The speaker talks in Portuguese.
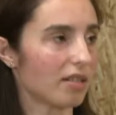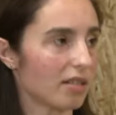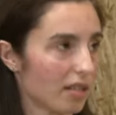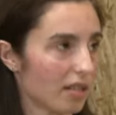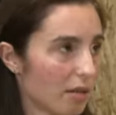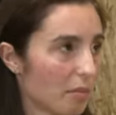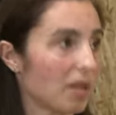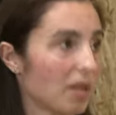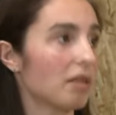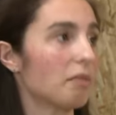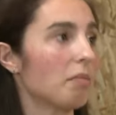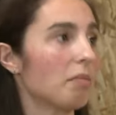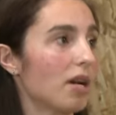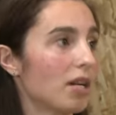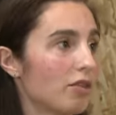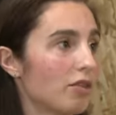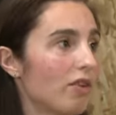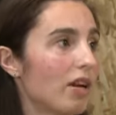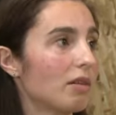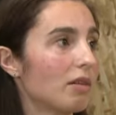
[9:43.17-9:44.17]
exatamente.
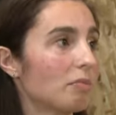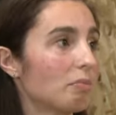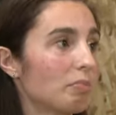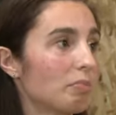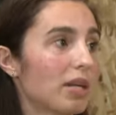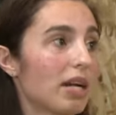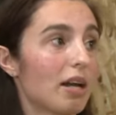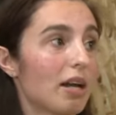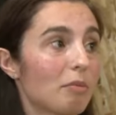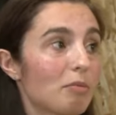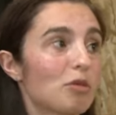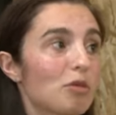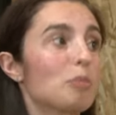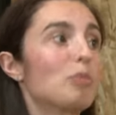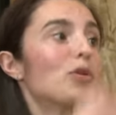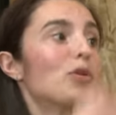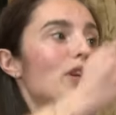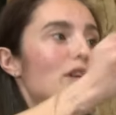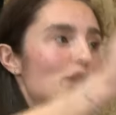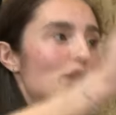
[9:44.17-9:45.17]
Mais vale pecarmos
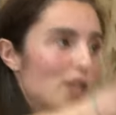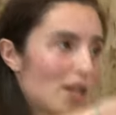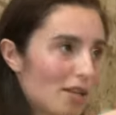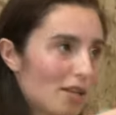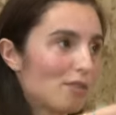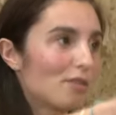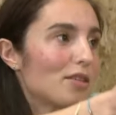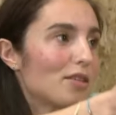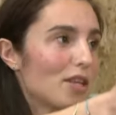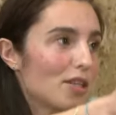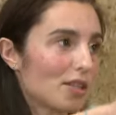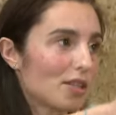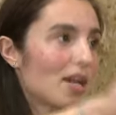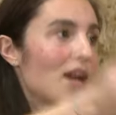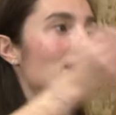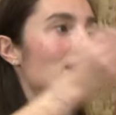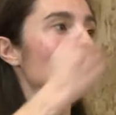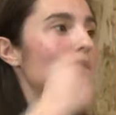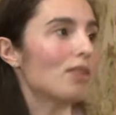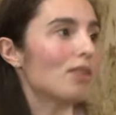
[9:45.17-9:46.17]
por excesso, neste
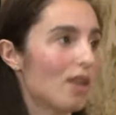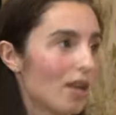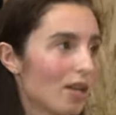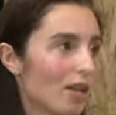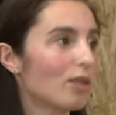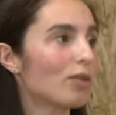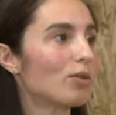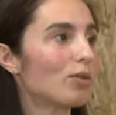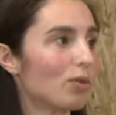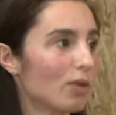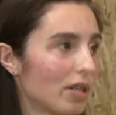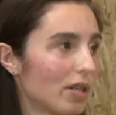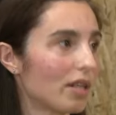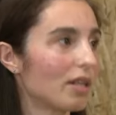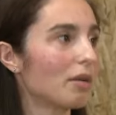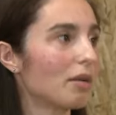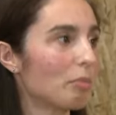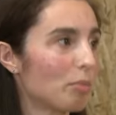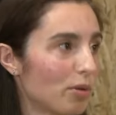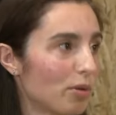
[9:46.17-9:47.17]
caso, do
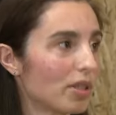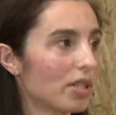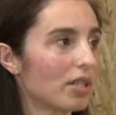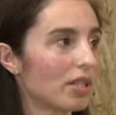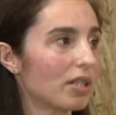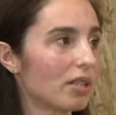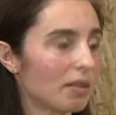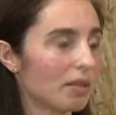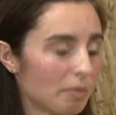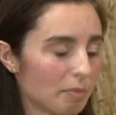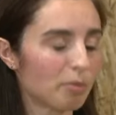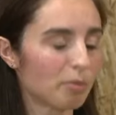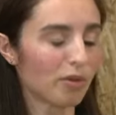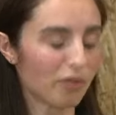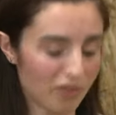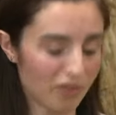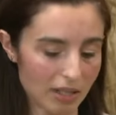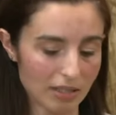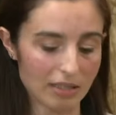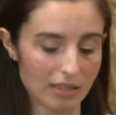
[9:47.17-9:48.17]
que por, eh, por
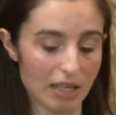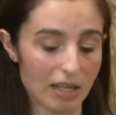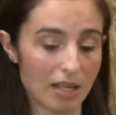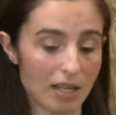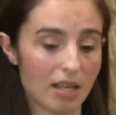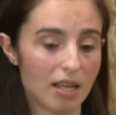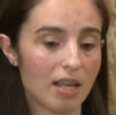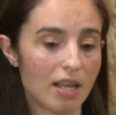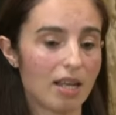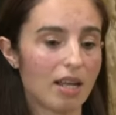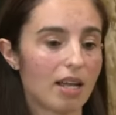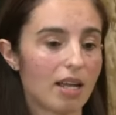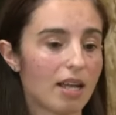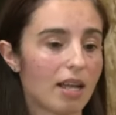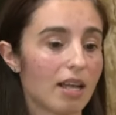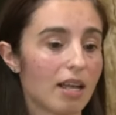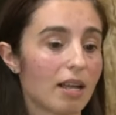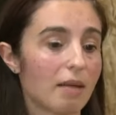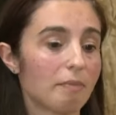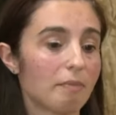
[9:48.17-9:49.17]
falta.
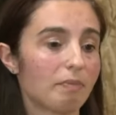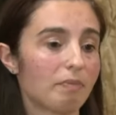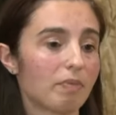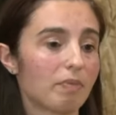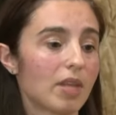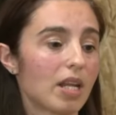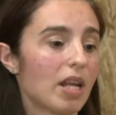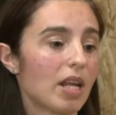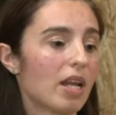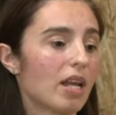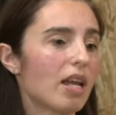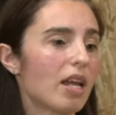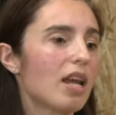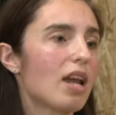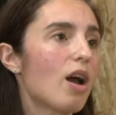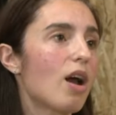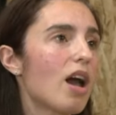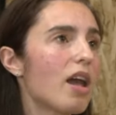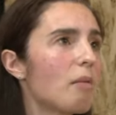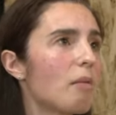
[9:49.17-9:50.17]
Uh,
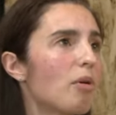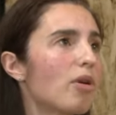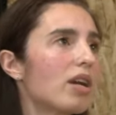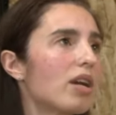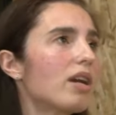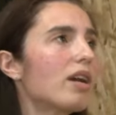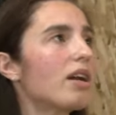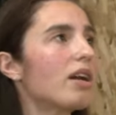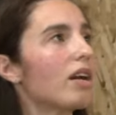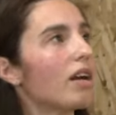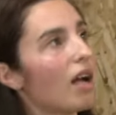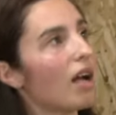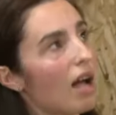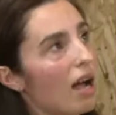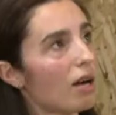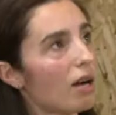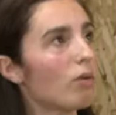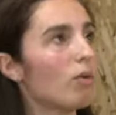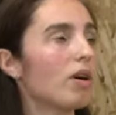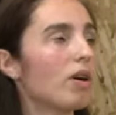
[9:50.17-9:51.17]
Embora a
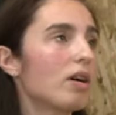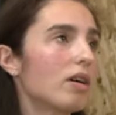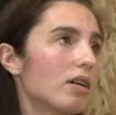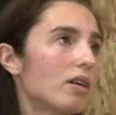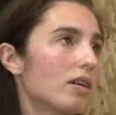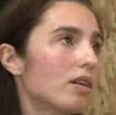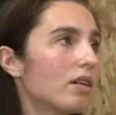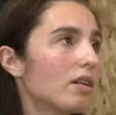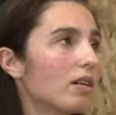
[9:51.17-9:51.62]
água